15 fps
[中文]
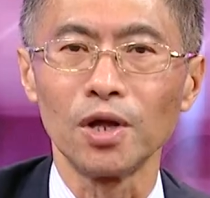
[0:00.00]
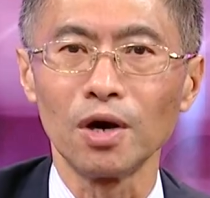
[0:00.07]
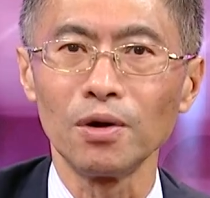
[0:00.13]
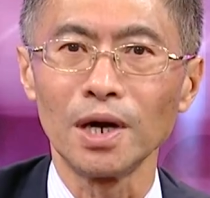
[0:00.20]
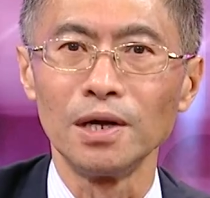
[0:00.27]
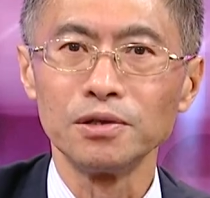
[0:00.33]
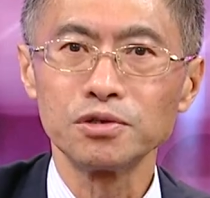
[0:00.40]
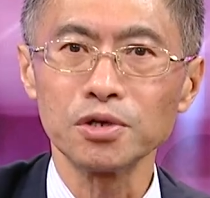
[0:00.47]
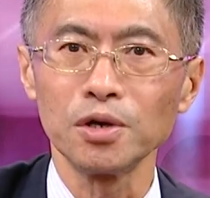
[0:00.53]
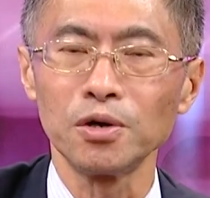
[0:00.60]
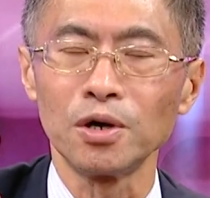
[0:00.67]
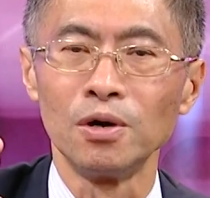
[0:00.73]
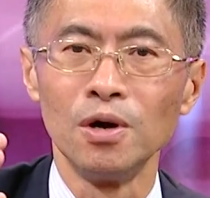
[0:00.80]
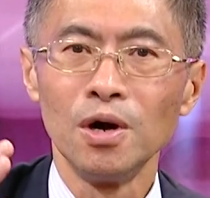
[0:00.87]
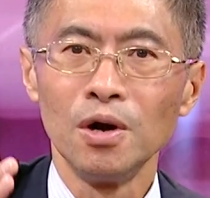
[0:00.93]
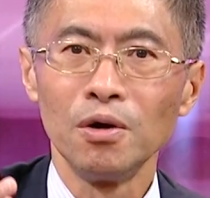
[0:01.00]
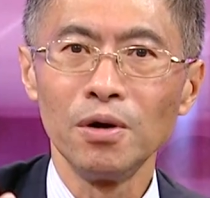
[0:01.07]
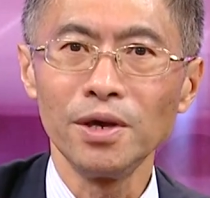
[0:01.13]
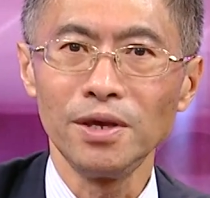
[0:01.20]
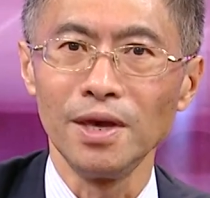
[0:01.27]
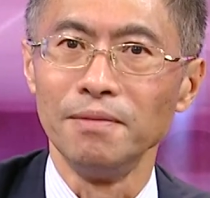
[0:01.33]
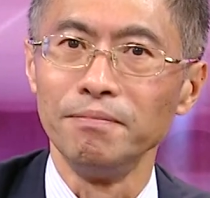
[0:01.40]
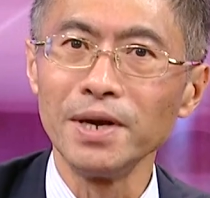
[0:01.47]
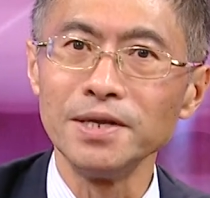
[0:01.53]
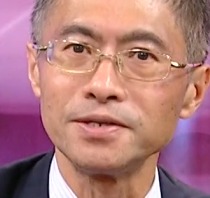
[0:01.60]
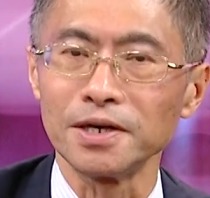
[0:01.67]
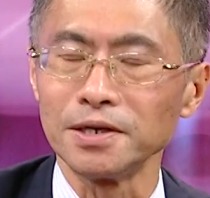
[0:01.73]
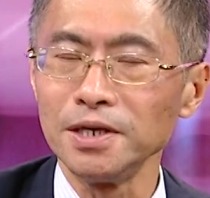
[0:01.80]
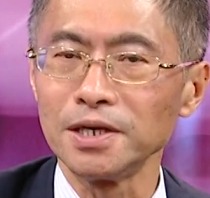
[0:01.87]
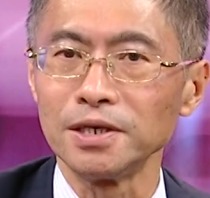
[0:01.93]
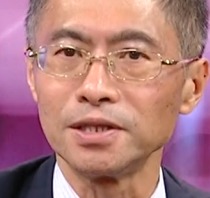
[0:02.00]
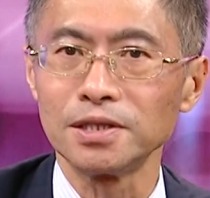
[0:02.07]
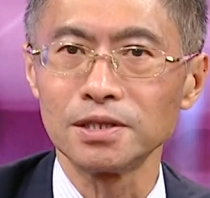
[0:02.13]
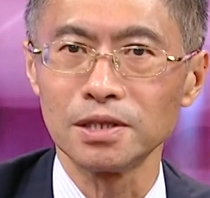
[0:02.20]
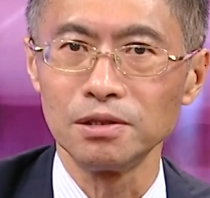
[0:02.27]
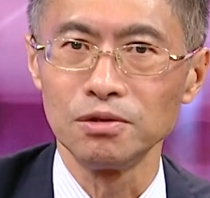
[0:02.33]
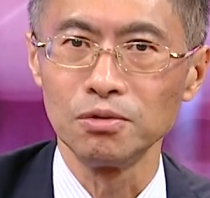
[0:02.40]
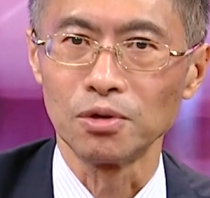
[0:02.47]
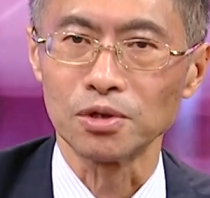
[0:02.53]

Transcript: 的话，最后会演变成一个。 如